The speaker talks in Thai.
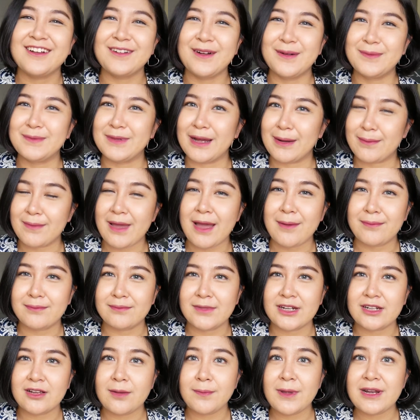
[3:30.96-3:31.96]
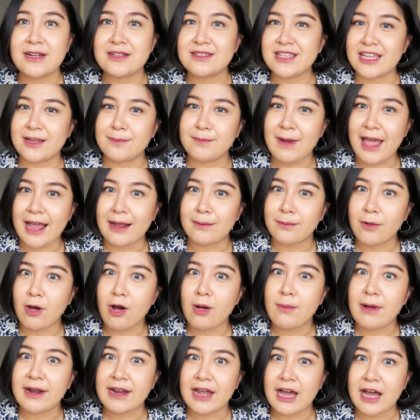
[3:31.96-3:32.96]
ก็เหมือนแบบมันก็เป็นสิ่งแปลกปล
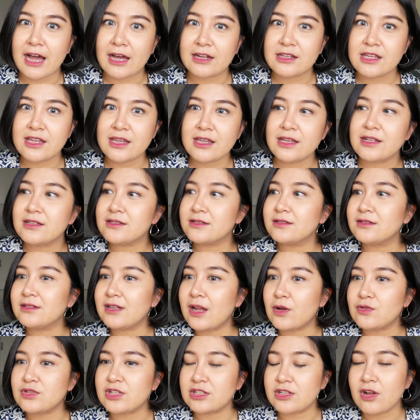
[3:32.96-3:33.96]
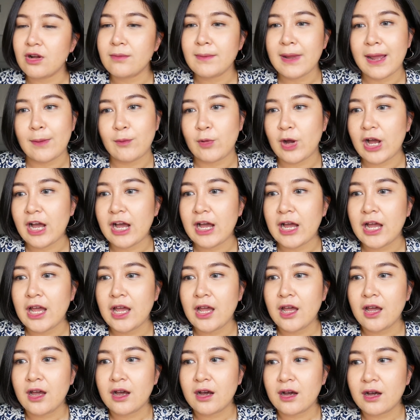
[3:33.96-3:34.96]
อมนะที่เราจะต้องแบบว่า
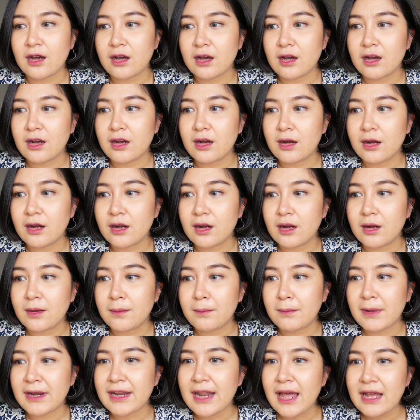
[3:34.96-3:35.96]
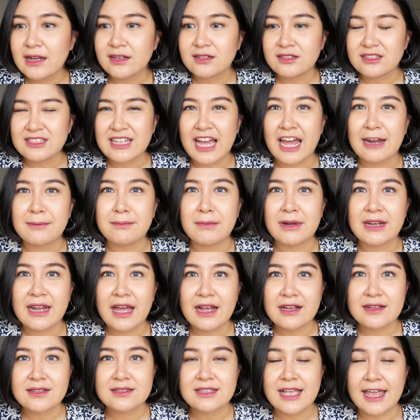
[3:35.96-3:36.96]
มานั่งยัดมา
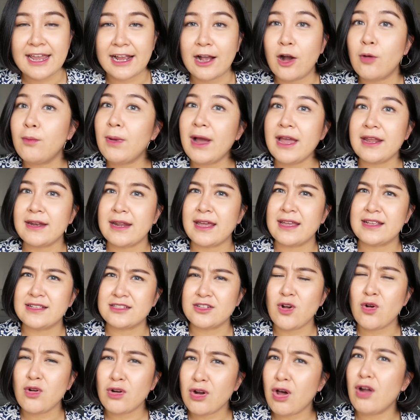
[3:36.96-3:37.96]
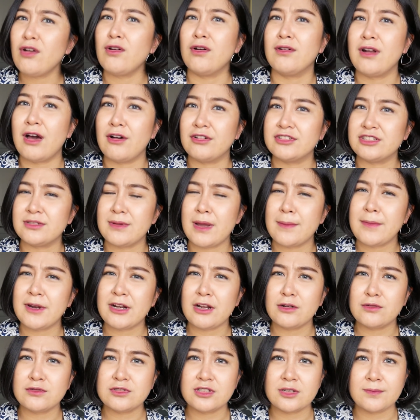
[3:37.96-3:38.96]
นั่งใส่เข้าไปในช่องคลอดของเราใช่ไหมมั
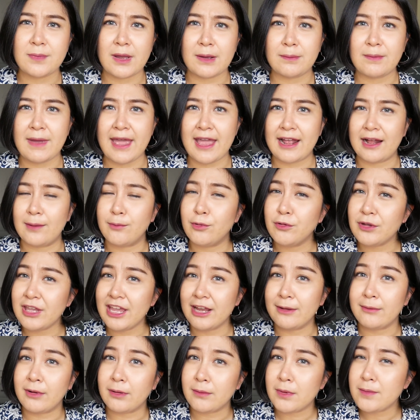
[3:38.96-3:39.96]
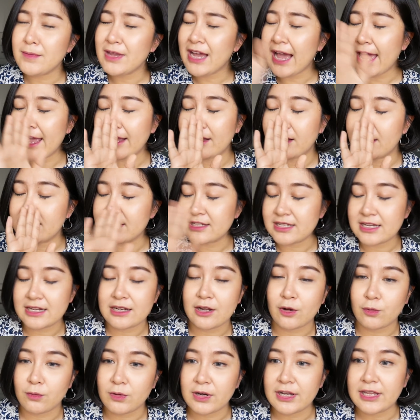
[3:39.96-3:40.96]
นก็รู้สึกแปลกๆผู้หญิงมันไม่มีใครเคยชิ
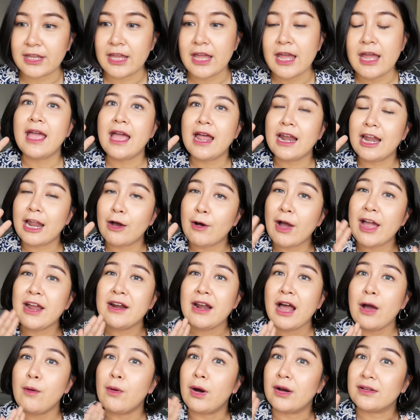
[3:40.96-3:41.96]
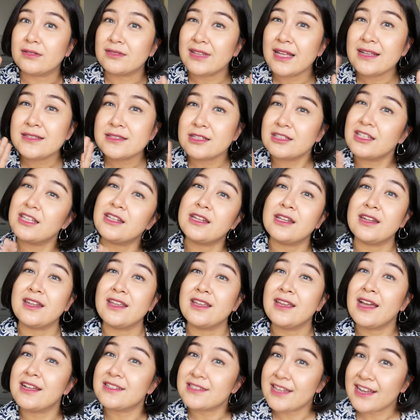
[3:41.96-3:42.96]
นหรอกเว้ยแล้วให้เราตั้งสติ
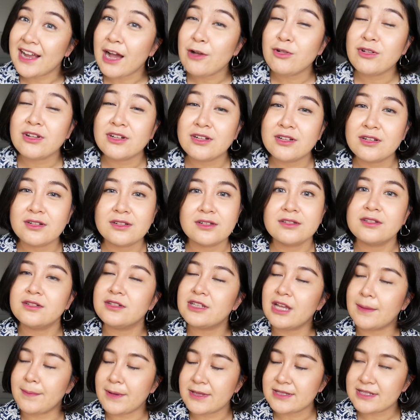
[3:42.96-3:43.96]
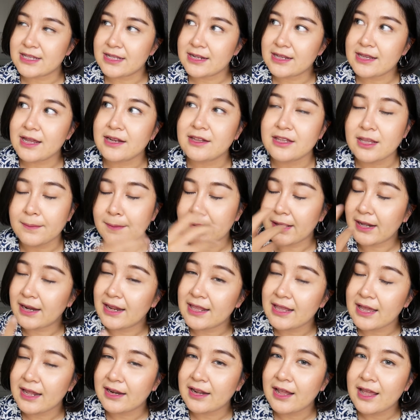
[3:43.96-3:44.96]
ดีๆหายใจเข้าลึกๆคืออย่าไปซีเรียสอย่าไปเค
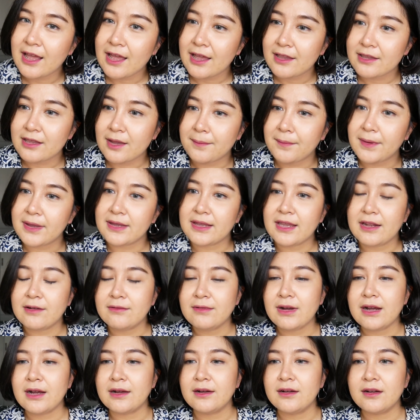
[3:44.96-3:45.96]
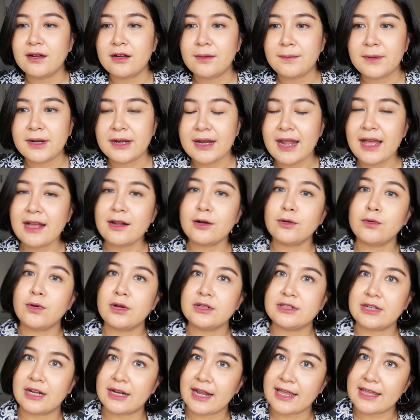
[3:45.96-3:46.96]
รียดอย่าไปคิดว่ามันน่ากลั
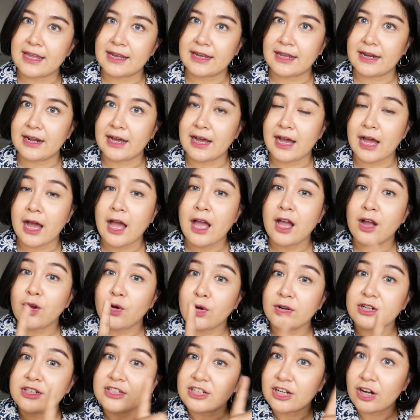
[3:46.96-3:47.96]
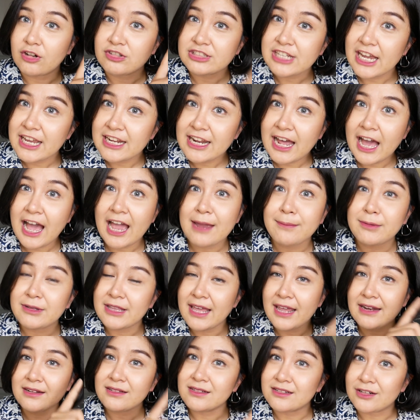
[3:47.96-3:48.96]
วหรืออะไรอย่างเงี้ยนะคะคนอื่นเขาใช้ได้ป
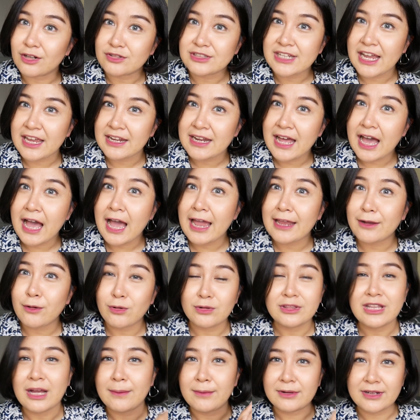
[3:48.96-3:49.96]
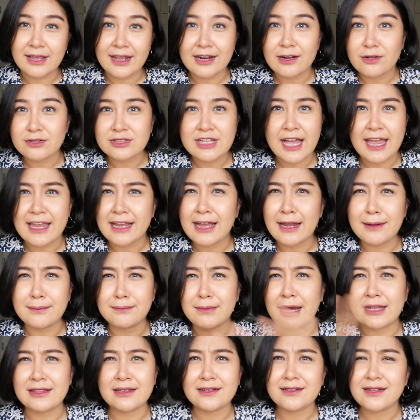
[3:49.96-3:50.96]
ระเทศอื่นเขาใช้ได้คนต่างประเทศเขาใช้กัน
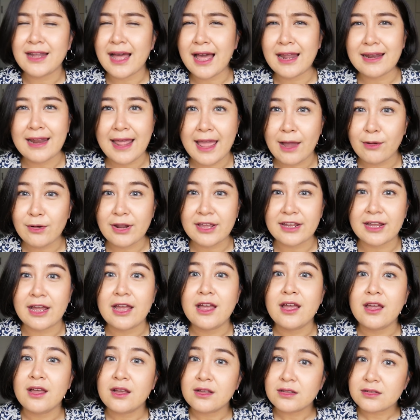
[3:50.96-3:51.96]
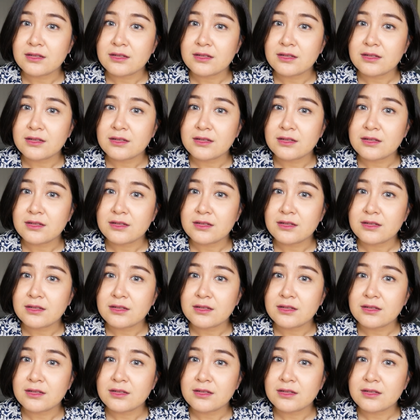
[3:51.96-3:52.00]
มาตั้งนานแล้วอะไรเงี้ย